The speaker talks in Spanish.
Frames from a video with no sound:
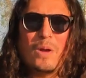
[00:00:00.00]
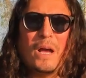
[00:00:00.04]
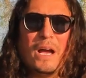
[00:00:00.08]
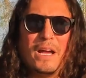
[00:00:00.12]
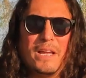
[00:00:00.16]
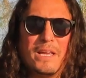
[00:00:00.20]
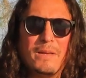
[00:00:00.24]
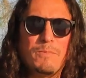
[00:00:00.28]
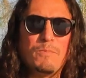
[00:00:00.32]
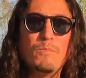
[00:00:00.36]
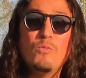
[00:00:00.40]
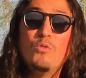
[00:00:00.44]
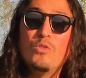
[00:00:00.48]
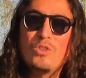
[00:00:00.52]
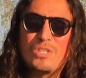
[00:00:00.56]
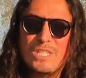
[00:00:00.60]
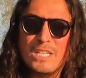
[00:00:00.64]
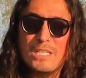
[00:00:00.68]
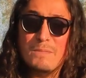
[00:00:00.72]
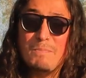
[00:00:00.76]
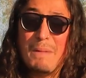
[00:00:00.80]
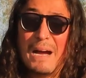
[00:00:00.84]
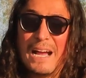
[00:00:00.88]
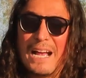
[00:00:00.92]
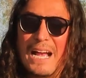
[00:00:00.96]
hay
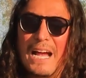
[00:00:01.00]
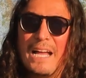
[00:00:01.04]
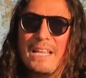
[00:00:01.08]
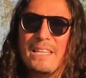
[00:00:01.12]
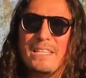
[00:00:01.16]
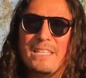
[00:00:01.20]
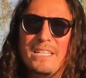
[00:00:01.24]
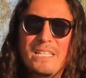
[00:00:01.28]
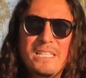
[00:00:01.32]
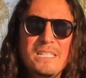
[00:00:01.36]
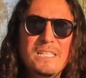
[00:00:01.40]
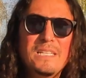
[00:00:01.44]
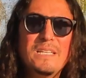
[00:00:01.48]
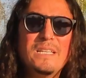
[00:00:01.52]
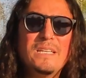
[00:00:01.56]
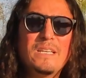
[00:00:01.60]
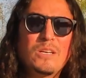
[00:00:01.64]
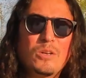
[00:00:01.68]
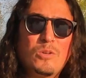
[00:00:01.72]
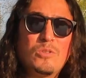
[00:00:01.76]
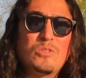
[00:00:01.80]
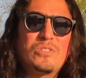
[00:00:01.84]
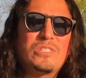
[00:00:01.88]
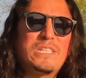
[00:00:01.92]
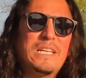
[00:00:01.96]
muchas vacantes
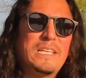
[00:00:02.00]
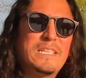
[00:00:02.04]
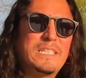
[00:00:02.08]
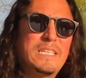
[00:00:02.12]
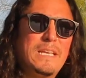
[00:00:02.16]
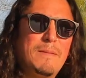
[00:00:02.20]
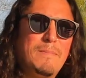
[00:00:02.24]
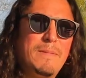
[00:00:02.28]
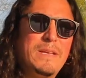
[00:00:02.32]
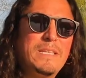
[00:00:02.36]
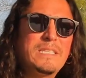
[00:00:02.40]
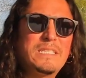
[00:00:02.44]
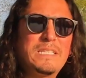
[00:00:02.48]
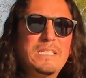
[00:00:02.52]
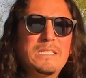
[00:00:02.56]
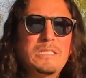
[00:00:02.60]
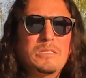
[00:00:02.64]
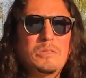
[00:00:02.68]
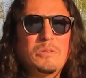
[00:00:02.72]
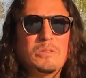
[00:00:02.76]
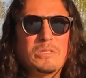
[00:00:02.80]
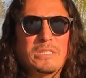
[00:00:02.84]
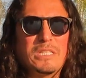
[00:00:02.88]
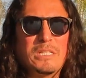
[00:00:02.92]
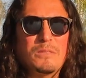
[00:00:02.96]
constantemente,
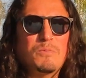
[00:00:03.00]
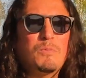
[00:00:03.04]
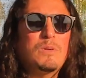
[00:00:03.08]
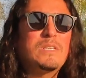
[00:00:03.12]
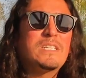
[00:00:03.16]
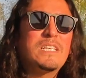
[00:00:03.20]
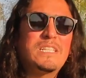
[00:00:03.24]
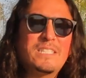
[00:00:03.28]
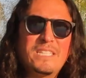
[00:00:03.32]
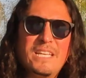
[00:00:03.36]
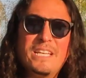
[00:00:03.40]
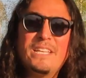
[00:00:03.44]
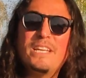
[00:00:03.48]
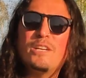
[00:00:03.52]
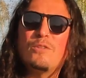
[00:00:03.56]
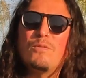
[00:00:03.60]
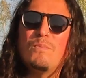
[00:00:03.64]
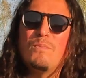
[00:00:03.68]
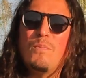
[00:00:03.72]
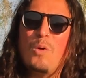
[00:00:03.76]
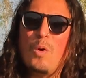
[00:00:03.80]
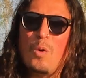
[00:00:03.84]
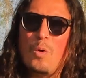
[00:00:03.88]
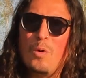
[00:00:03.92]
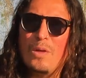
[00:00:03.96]
entonces pues es tener
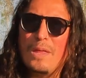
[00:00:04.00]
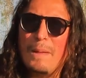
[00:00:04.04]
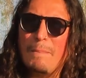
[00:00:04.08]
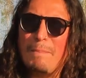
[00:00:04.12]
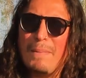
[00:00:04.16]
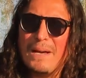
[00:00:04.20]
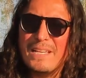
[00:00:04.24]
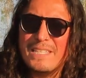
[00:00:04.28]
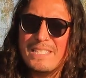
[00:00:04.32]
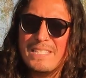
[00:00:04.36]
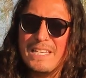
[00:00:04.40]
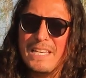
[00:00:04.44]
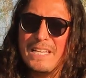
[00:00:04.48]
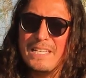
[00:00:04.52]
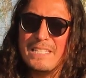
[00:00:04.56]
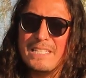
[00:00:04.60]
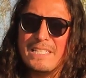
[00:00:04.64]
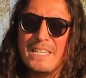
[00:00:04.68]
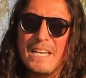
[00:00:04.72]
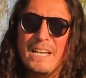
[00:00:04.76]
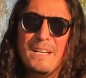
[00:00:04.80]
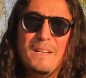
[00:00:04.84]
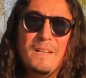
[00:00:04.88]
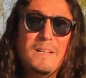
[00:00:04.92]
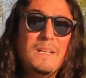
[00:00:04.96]
un poco de
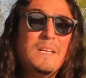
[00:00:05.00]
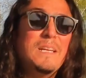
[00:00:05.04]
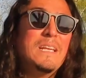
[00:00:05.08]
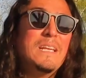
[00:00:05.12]
paciencia.